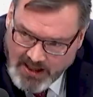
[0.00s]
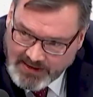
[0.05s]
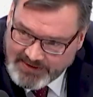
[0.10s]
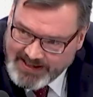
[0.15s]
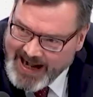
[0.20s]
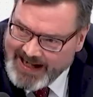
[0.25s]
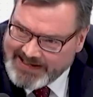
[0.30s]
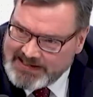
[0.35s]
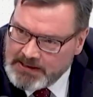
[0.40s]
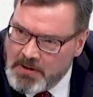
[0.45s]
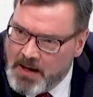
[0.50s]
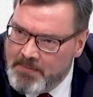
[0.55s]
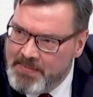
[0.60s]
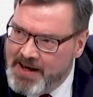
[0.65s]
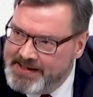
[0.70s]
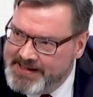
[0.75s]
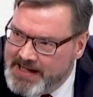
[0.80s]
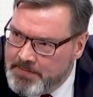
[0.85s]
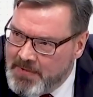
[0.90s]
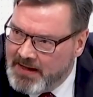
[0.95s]
Da hat aber mal
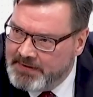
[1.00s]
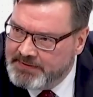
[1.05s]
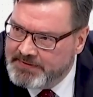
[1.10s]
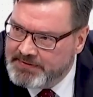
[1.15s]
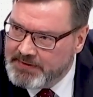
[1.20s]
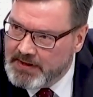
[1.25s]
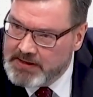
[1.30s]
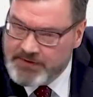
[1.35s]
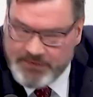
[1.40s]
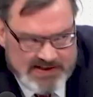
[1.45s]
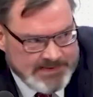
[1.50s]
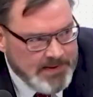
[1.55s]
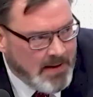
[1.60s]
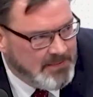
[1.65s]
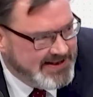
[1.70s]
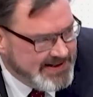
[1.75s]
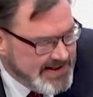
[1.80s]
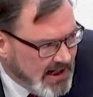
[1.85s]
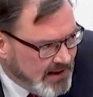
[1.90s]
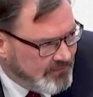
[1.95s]
jemand, ich will es mal
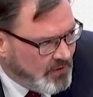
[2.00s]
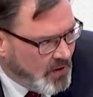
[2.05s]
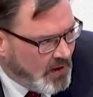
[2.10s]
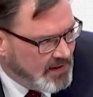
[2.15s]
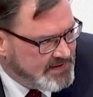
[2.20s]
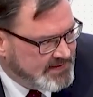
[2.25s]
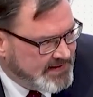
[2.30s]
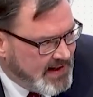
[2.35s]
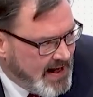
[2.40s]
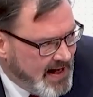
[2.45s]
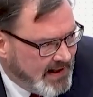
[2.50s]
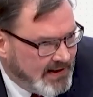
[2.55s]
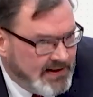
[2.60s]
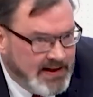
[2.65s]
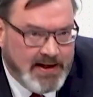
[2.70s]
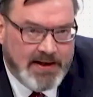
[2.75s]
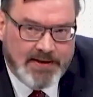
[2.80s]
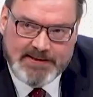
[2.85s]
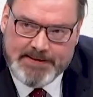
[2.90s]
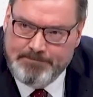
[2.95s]
mit Ihren Worten sagen,
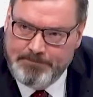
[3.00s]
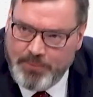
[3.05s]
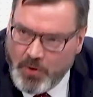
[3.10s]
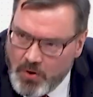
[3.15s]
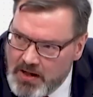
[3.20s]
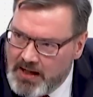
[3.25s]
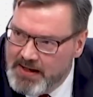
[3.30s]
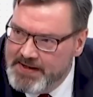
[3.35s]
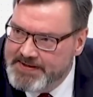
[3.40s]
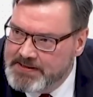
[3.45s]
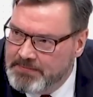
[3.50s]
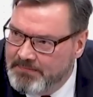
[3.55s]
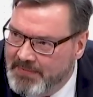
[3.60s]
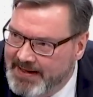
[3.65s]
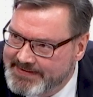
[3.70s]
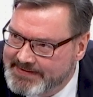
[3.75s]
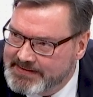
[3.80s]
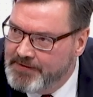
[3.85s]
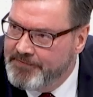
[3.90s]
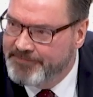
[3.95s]
die bürgerliche
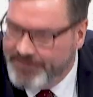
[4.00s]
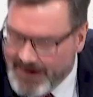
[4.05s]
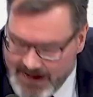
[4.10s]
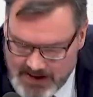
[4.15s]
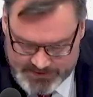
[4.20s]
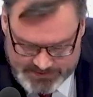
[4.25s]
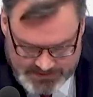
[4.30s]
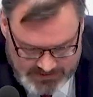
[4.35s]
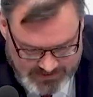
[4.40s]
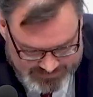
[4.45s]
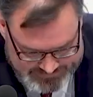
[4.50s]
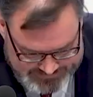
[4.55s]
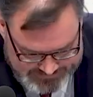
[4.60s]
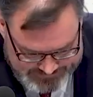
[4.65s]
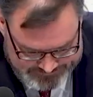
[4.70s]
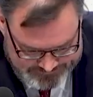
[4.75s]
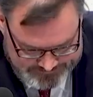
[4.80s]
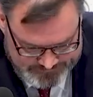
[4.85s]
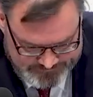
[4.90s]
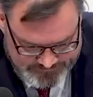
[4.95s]
Maske fallen
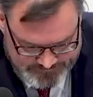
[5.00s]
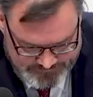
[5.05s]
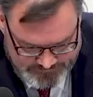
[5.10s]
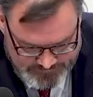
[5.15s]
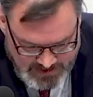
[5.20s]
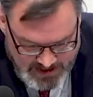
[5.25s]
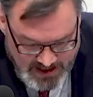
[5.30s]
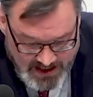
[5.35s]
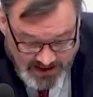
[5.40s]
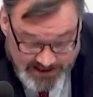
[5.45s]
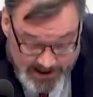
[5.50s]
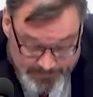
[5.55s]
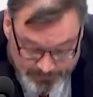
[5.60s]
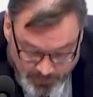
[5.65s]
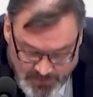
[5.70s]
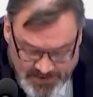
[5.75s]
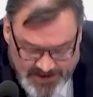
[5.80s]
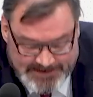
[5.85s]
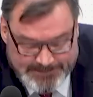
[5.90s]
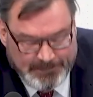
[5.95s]
gelassen. Der
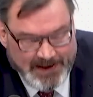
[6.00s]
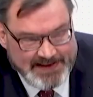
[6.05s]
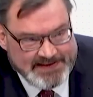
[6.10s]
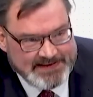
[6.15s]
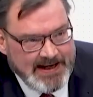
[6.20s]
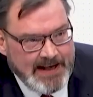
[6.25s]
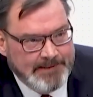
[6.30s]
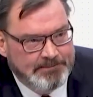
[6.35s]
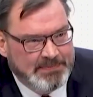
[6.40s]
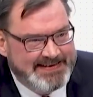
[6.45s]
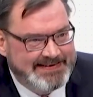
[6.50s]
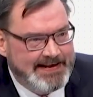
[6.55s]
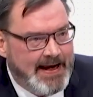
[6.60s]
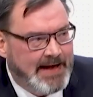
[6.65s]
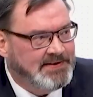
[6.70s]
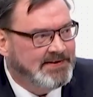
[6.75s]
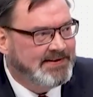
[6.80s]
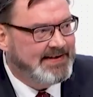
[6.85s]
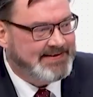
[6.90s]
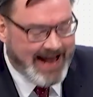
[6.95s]
Bundespräsident
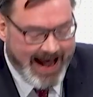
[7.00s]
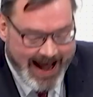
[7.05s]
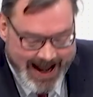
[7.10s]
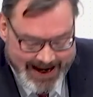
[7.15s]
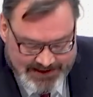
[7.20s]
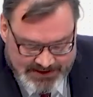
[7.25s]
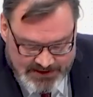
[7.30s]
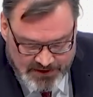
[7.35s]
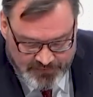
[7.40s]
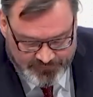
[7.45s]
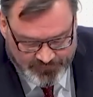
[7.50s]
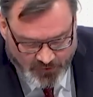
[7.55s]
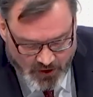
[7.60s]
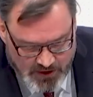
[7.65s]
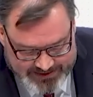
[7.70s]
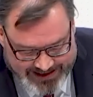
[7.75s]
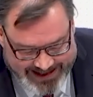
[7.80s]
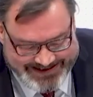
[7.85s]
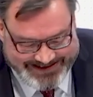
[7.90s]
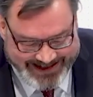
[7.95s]
bezeichnet das eigene
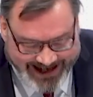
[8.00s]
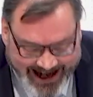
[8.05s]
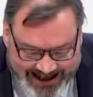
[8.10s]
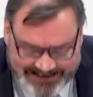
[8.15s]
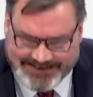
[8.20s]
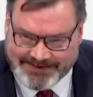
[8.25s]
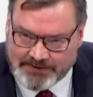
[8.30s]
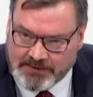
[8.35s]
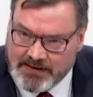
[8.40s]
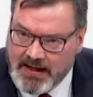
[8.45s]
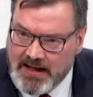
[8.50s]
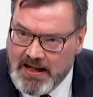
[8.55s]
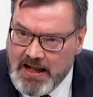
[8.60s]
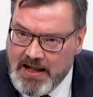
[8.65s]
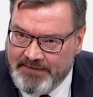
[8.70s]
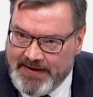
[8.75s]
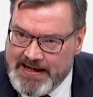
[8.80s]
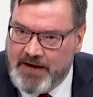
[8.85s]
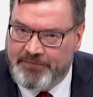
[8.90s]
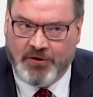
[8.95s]
Volk als Ratten,
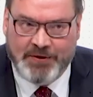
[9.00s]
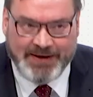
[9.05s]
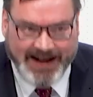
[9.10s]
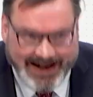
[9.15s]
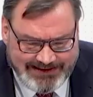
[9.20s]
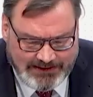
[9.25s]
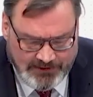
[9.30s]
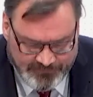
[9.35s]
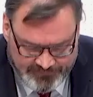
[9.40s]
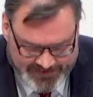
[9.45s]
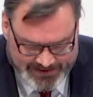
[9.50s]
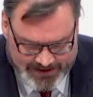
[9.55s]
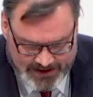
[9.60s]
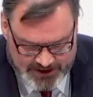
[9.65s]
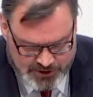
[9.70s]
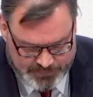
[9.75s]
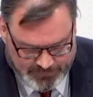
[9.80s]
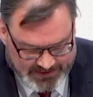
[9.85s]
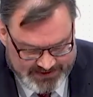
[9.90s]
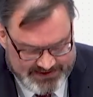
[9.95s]
wenn er von Rattenfängern
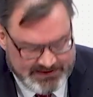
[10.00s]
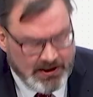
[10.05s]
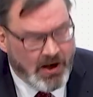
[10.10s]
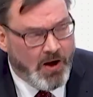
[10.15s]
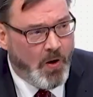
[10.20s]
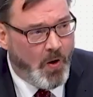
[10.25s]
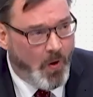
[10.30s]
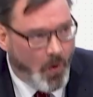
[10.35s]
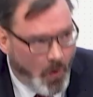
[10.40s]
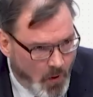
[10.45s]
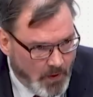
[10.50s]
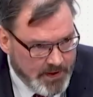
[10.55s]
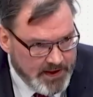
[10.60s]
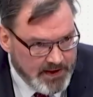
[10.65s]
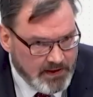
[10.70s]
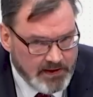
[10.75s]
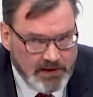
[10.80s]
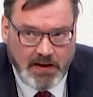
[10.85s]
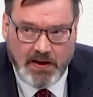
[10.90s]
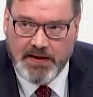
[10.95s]
spricht,
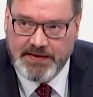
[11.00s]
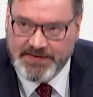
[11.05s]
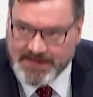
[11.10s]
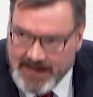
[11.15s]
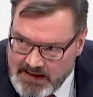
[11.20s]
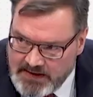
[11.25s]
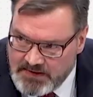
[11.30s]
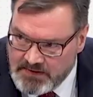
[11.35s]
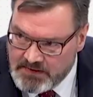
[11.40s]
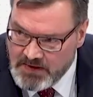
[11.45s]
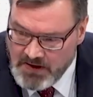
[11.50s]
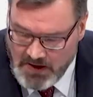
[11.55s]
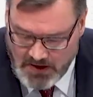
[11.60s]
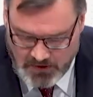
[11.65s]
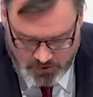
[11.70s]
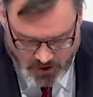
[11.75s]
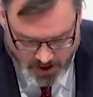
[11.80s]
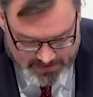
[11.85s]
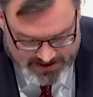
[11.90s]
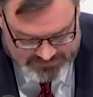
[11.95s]
ohne jeden
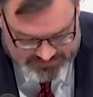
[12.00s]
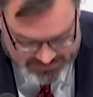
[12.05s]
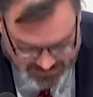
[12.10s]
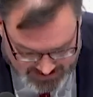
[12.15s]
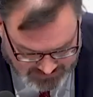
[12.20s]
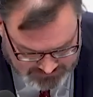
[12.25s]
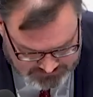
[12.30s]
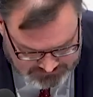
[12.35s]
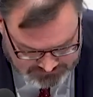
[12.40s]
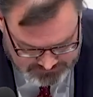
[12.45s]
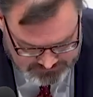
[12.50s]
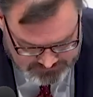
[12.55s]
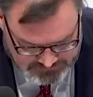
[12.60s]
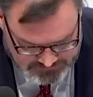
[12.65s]
Kommentar.